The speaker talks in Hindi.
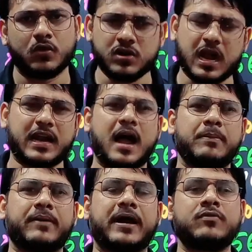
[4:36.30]
उनका काम
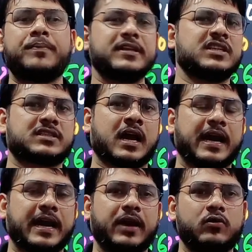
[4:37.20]
है भाई वो बिजनेस कर
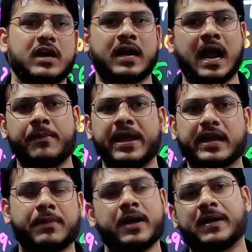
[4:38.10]
रहे हैं उनका काम है कि
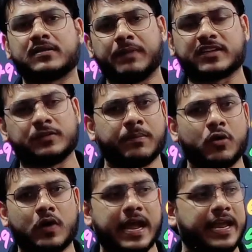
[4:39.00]
हमारे पास मैक्सिमम
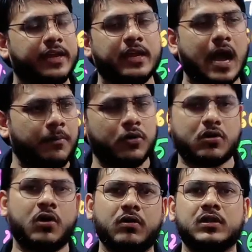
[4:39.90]
लोग आए हम
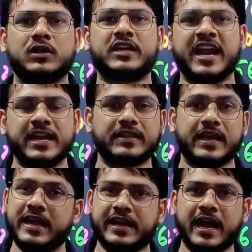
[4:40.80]
उनको ट्रेनिंग दें
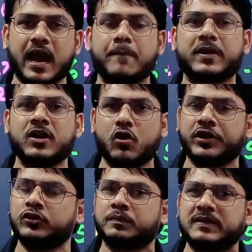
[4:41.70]
लेकिन अगर आपकी
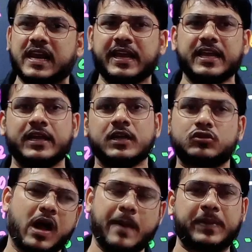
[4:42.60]
नौकरी उसमें से लगी
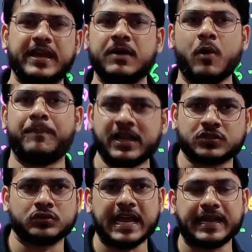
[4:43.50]
तो आपके लिए वो बेस्ट
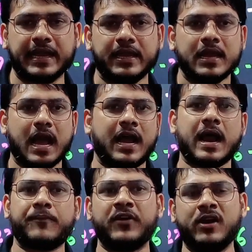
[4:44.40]
हो जाएंगे अगर
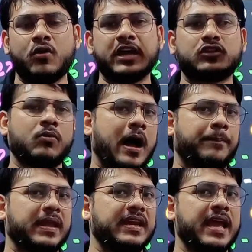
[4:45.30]
आप फेल हो गए तो वो
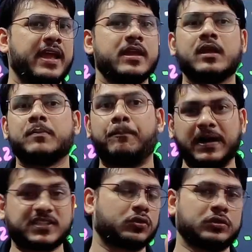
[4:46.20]
आपके लिए
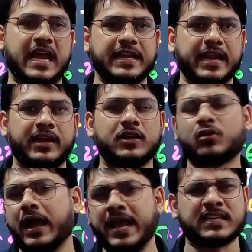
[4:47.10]
बस्ट हो जाएंगे
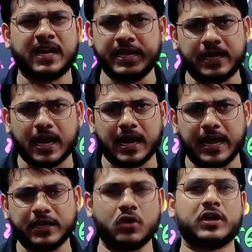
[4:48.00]
तो ऐसा नहीं करना
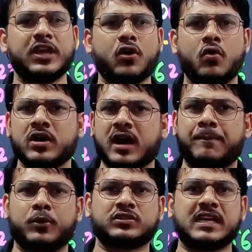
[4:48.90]
है क्योंकि देखो उनका
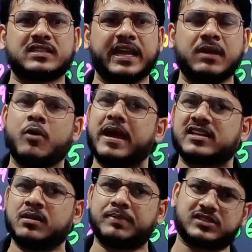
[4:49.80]
प्रोसेस है कि वो
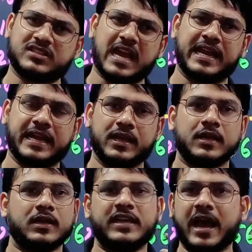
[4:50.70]
मैक्सिमम बच्चे चाहेंगे
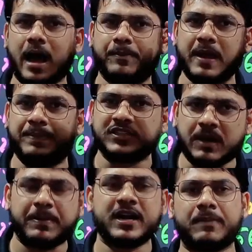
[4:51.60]
ये आपके
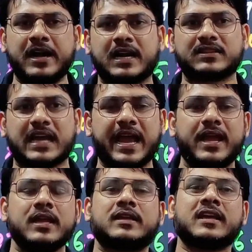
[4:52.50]
बिजडम पे डिपेंड करता है
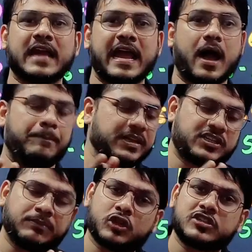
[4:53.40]
कि क्या है अब
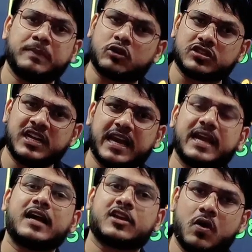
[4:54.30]
बिजडम तो इसमें कुछ नहीं
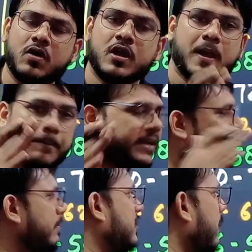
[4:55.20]
करेगा क्यों
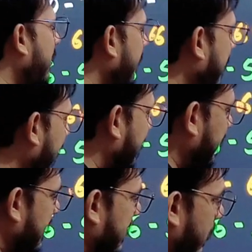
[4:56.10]
बिजडम इसमें मेरे प्यारे
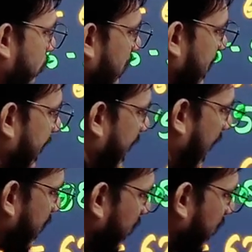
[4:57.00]
साथी इसलिए कुछ नहीं करेगा